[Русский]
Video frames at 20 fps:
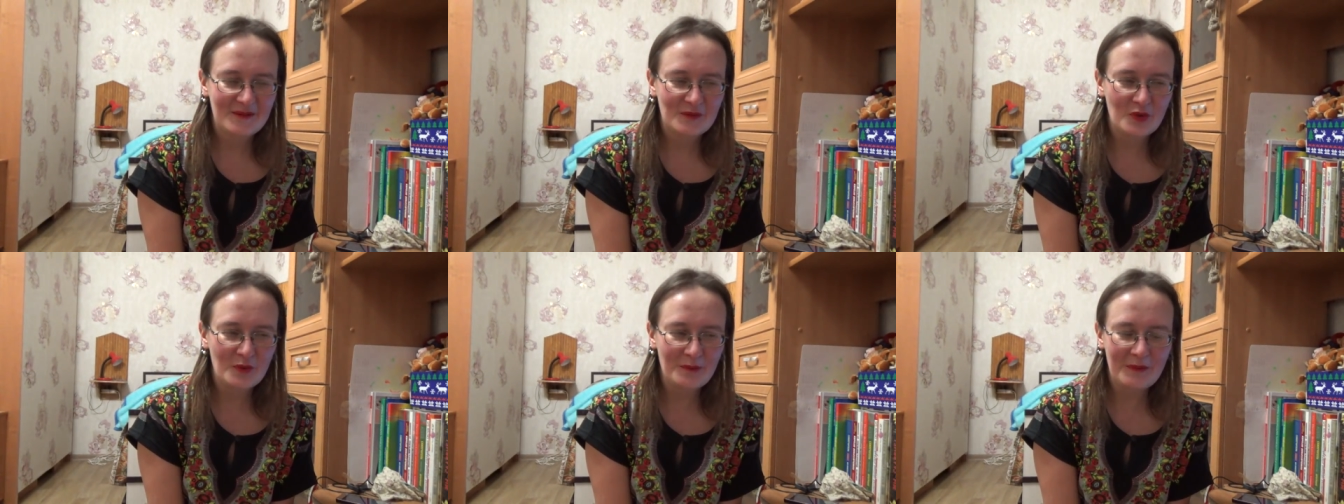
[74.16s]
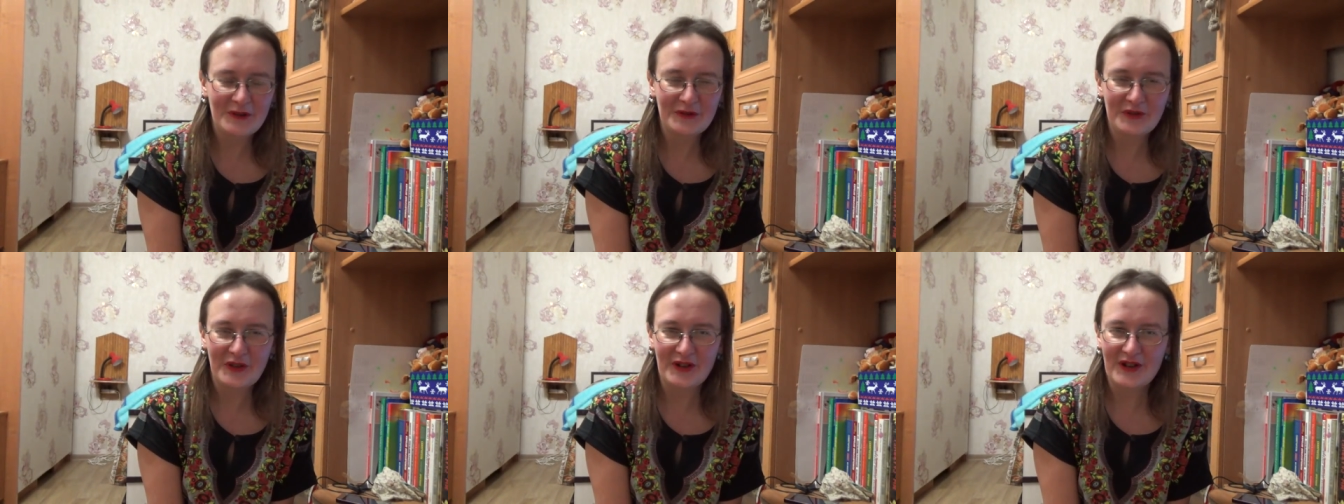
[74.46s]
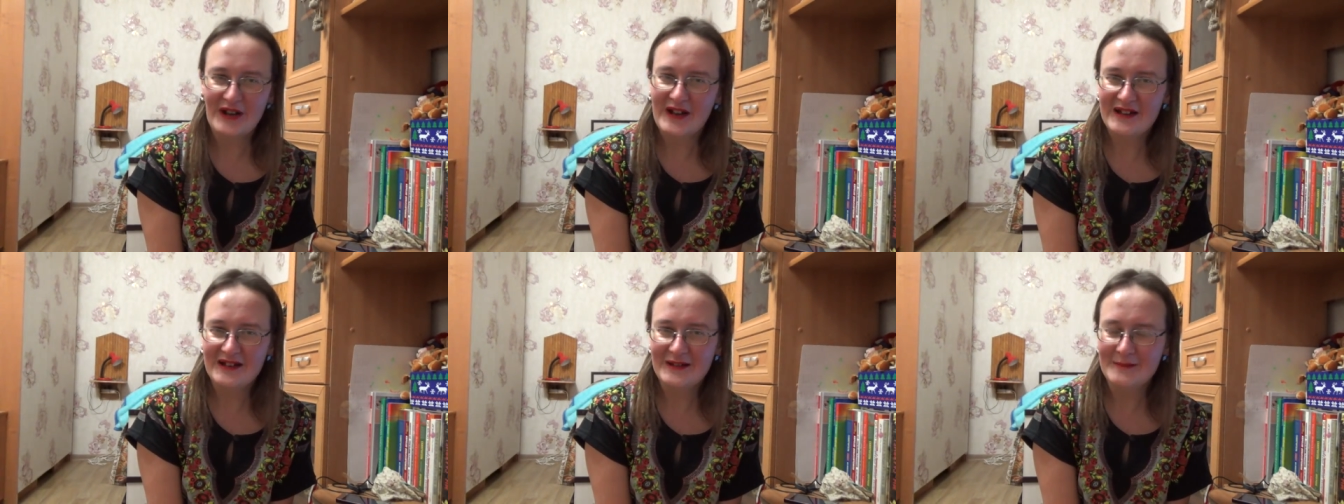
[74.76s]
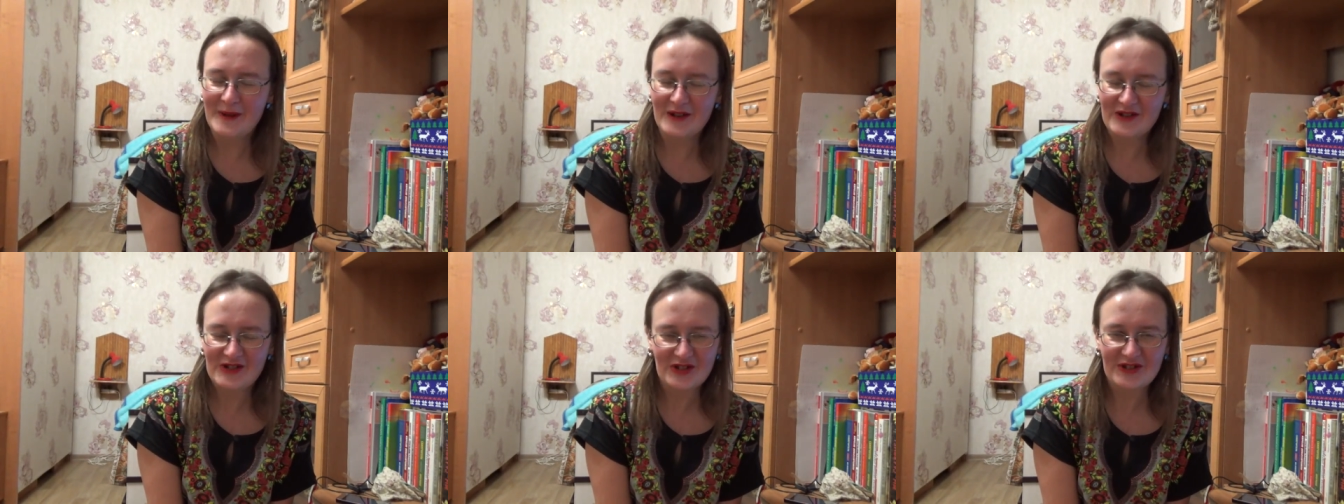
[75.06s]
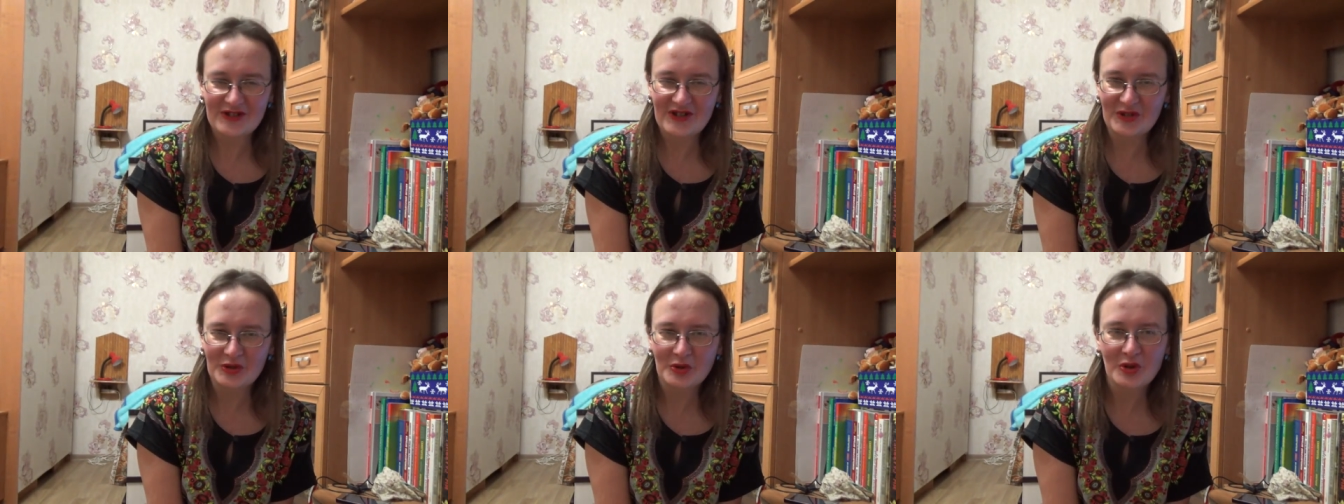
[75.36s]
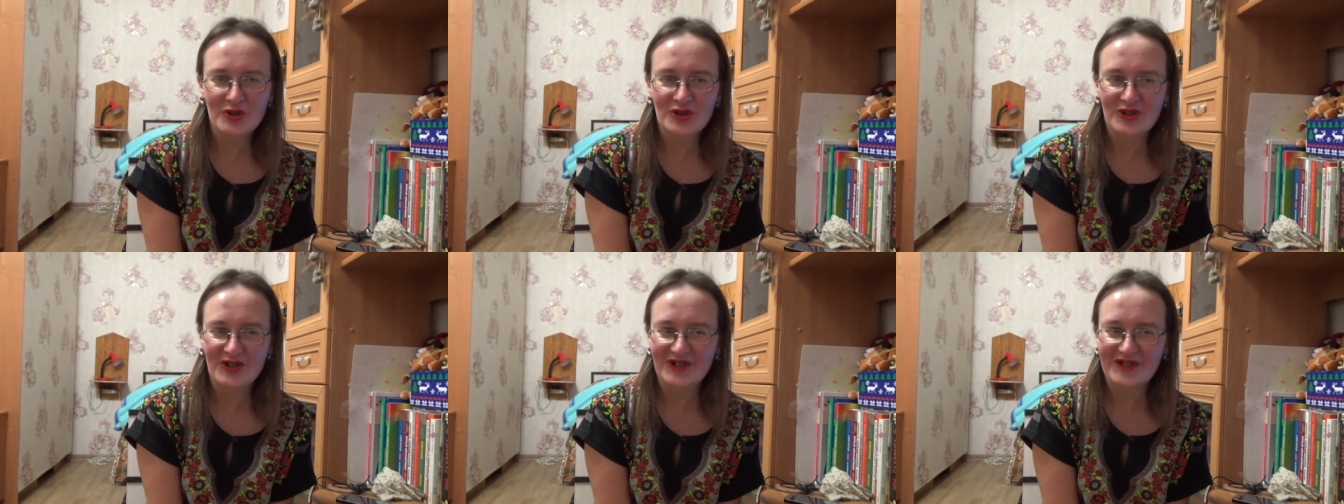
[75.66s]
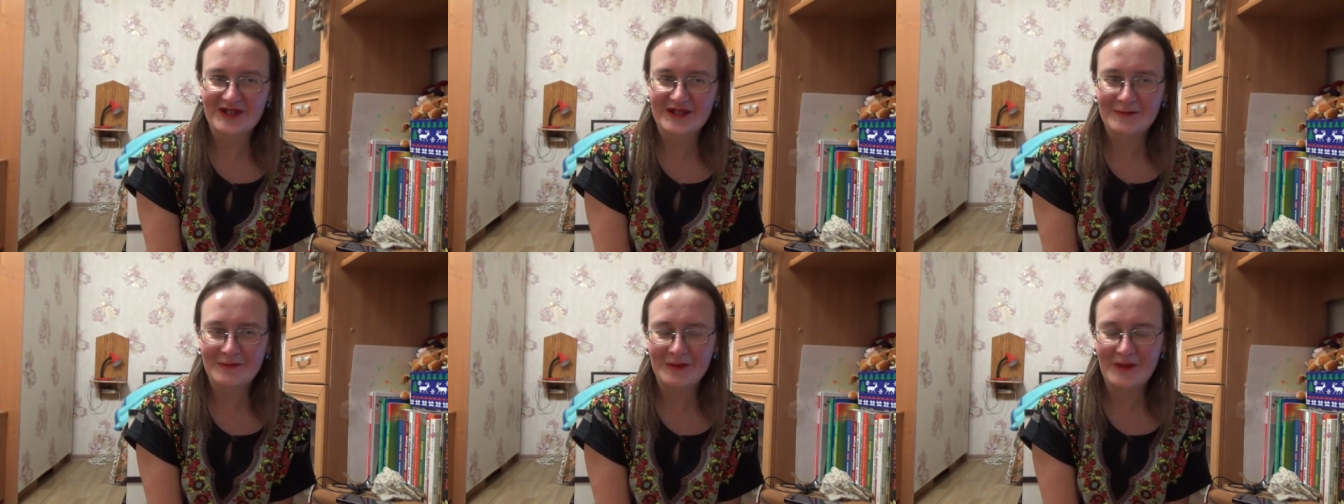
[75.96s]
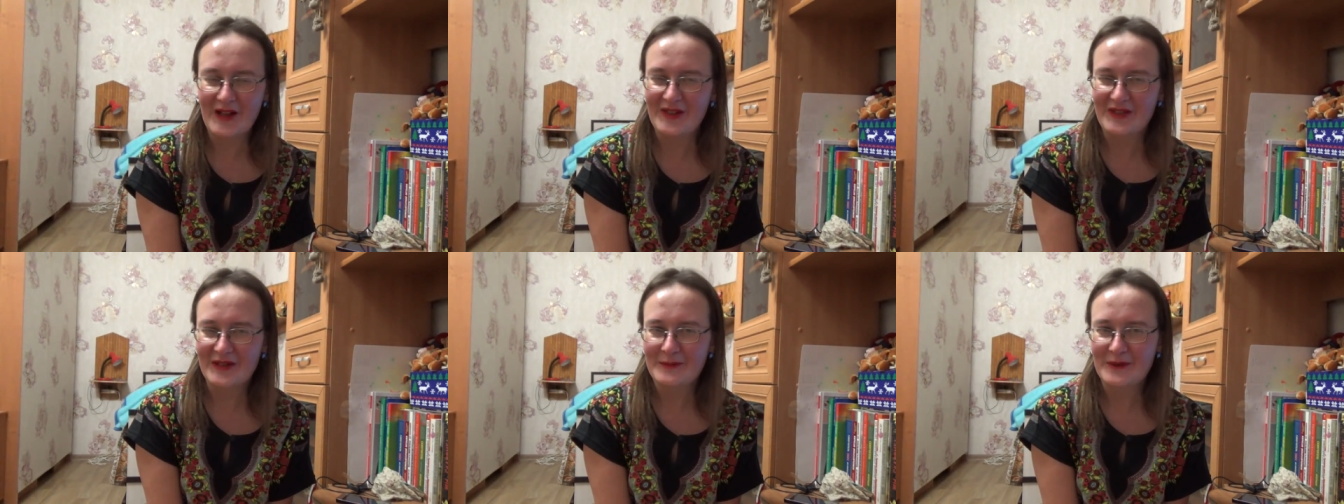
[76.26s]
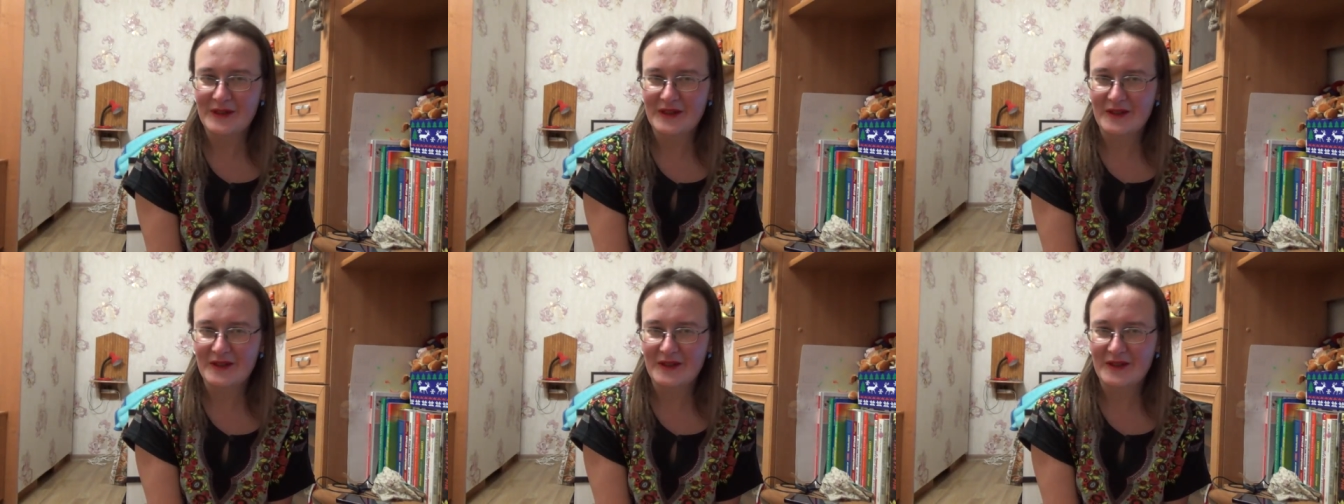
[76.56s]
ну, полтора или месяца точно с планами